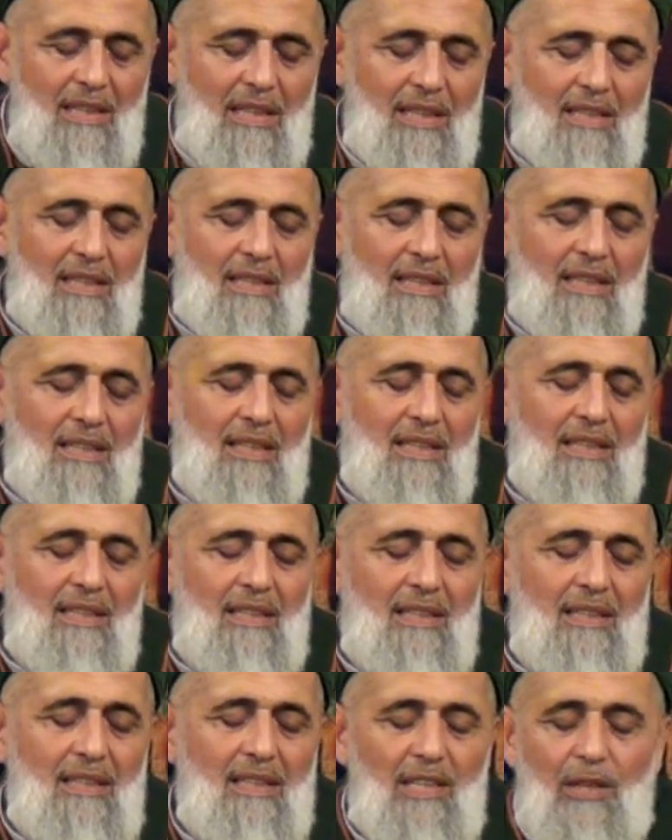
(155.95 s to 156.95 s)
Dedik ki
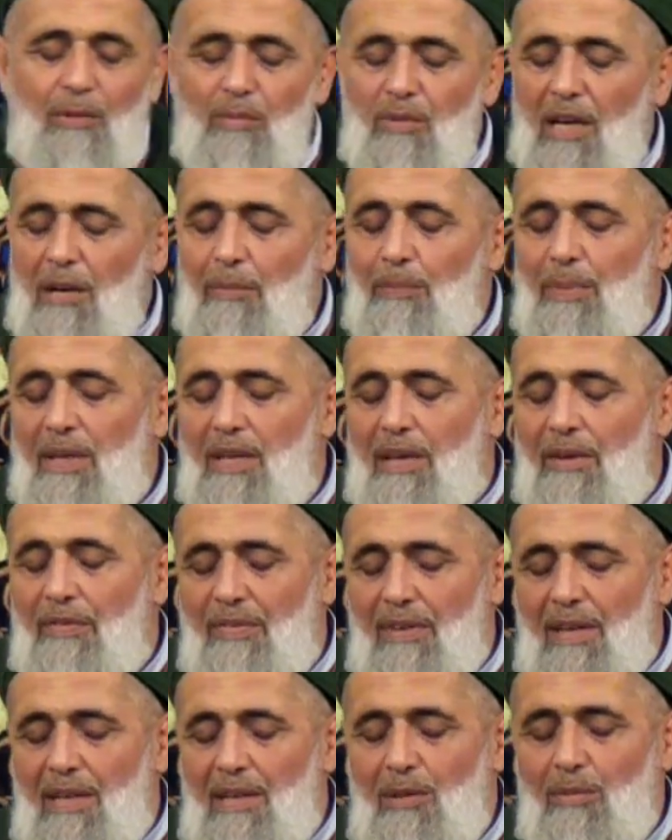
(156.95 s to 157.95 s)
e, İbrahim Pek
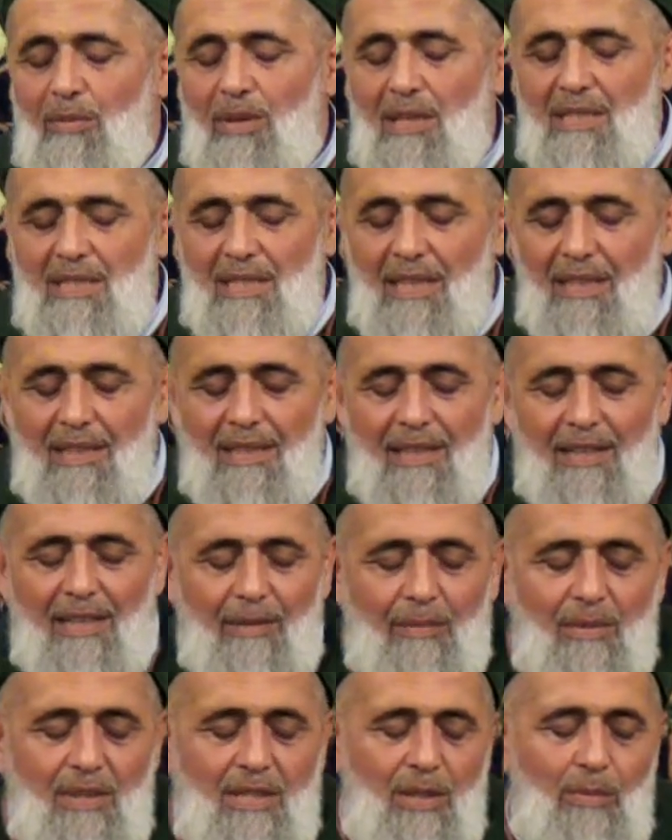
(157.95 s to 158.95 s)
Efendim
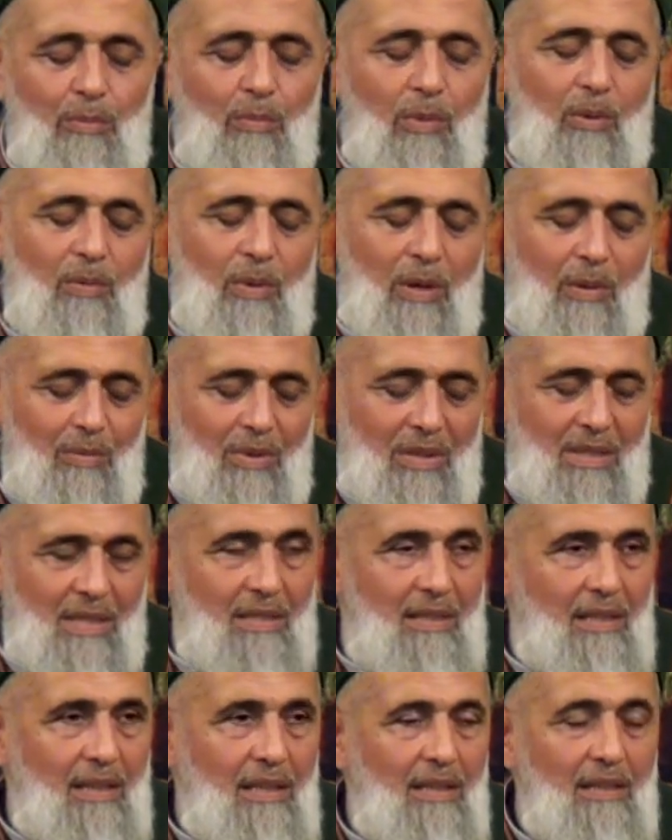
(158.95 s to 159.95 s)
Hazretleri bizim
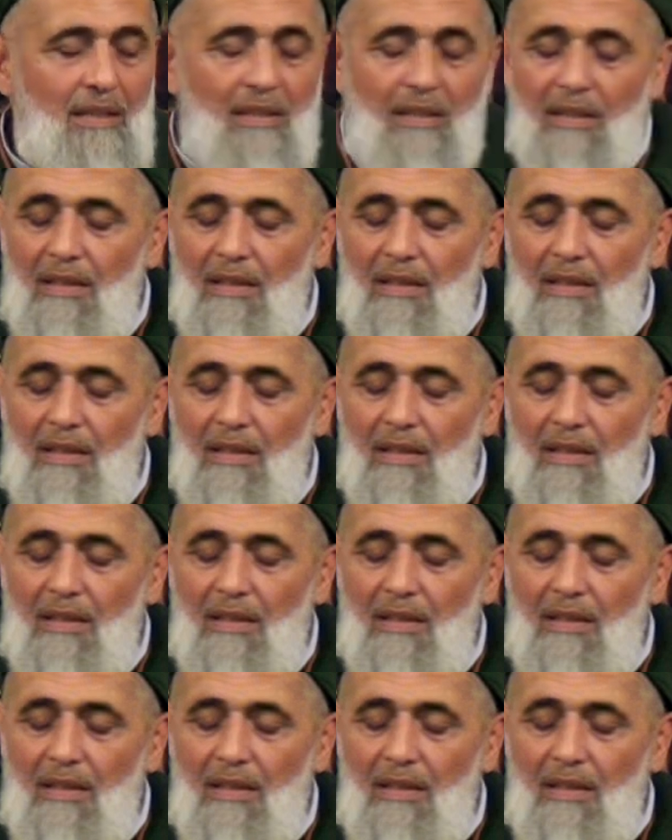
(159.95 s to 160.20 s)
babamızdı.